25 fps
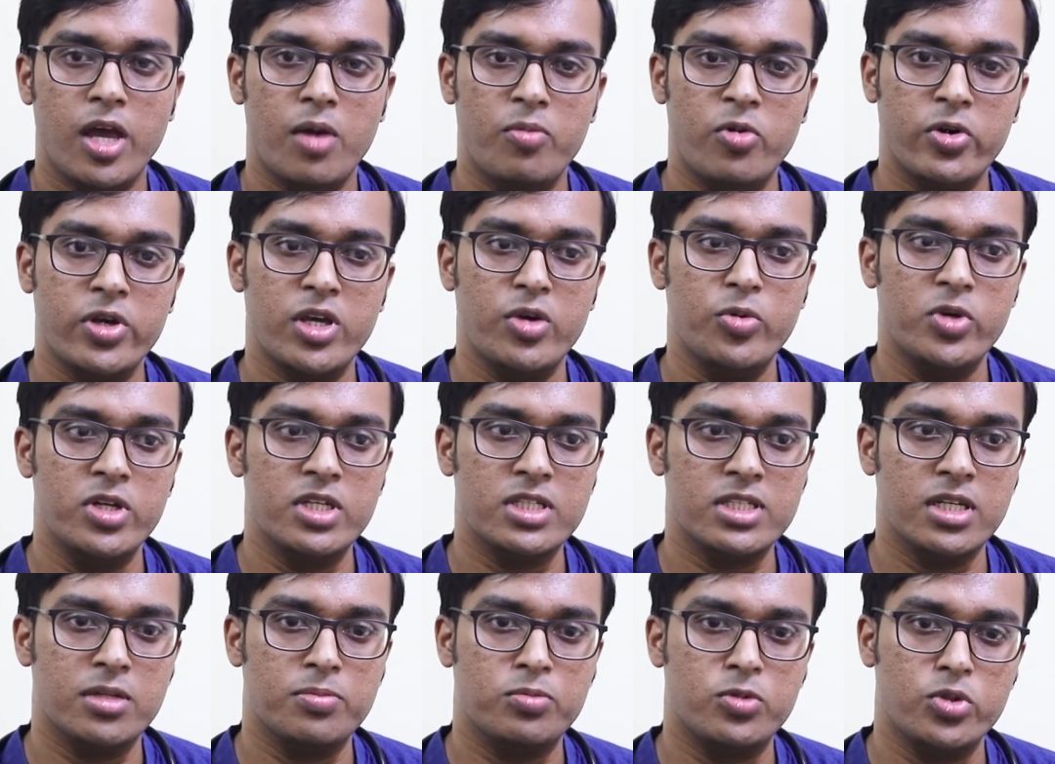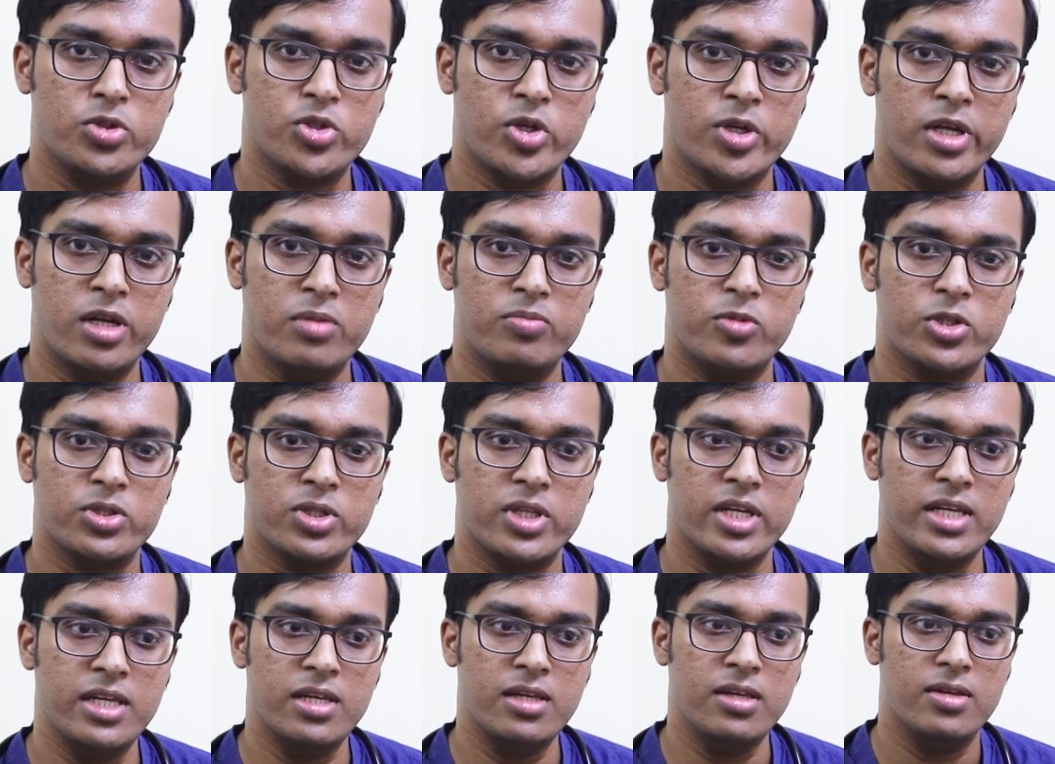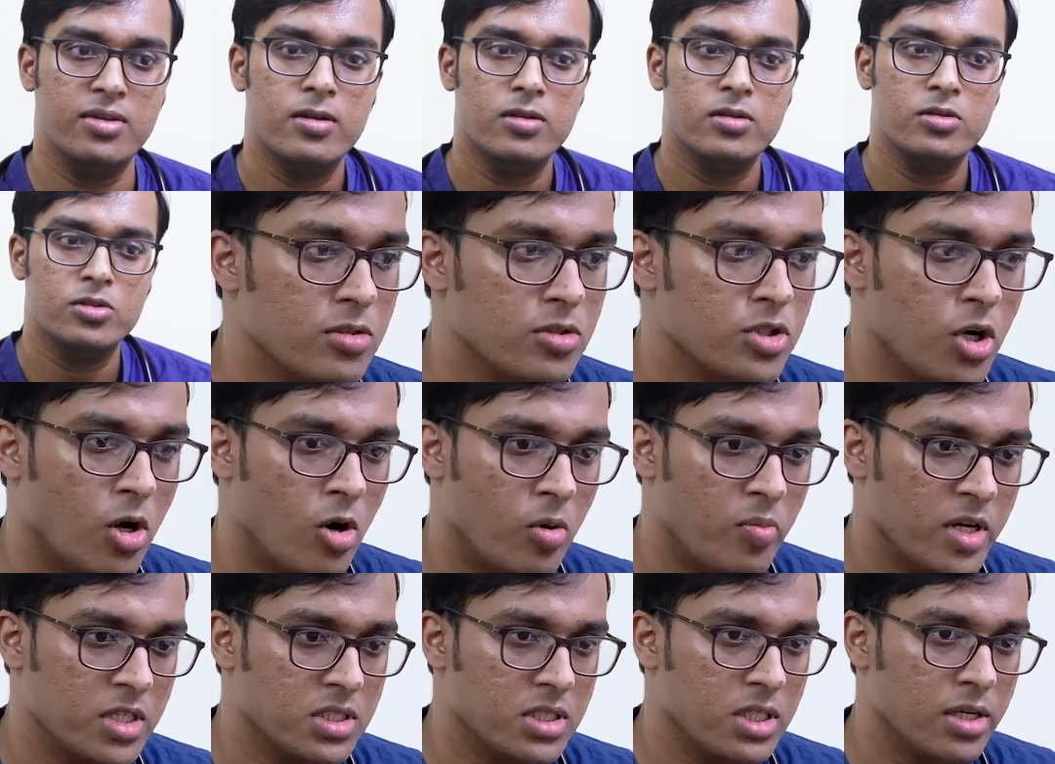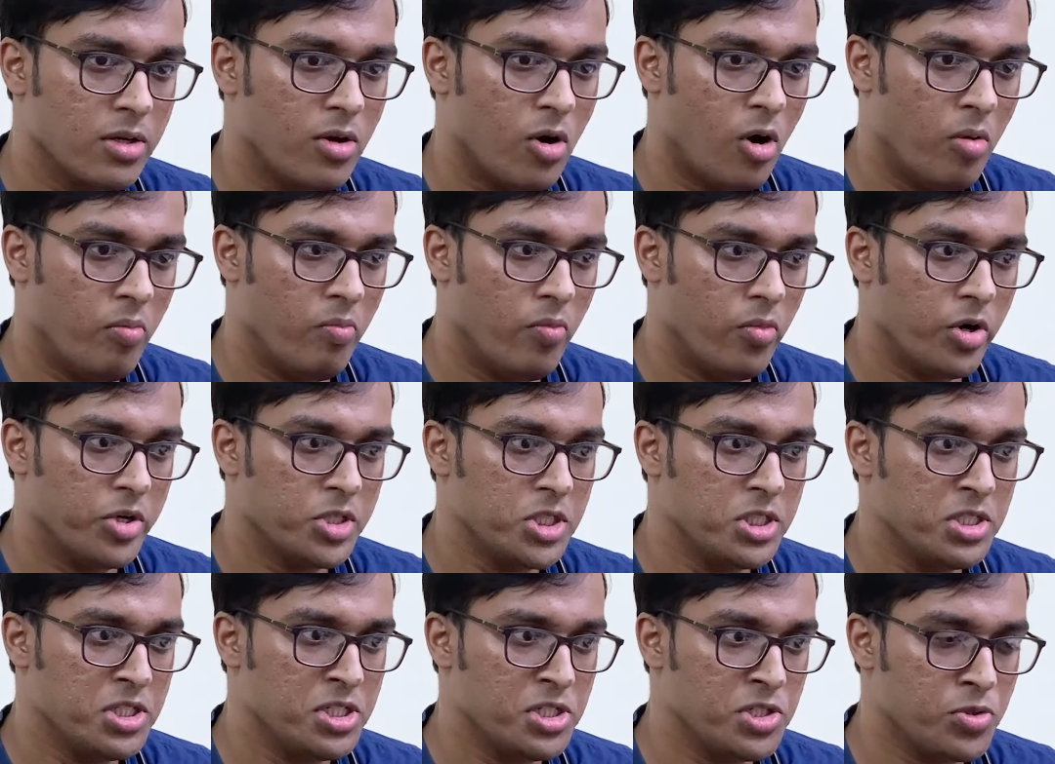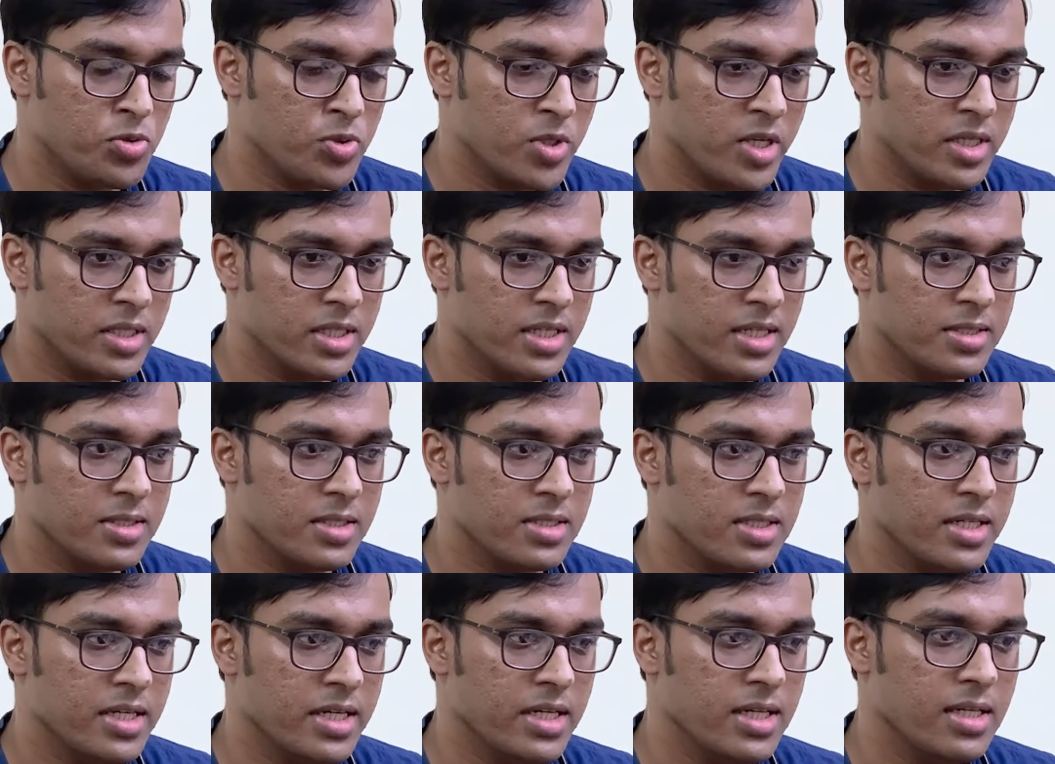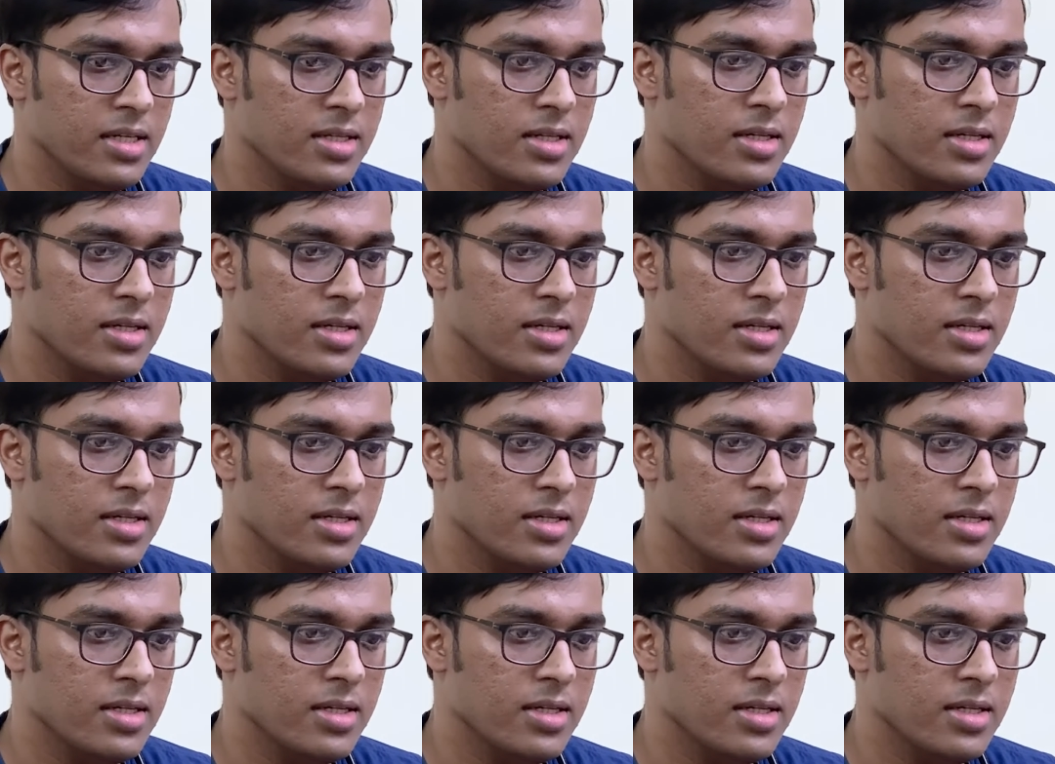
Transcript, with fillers: এবং ইউনিসেফ দুজনের মতেই ছ মাসের কম বয়সী শিশুদের ক্ষেত্রে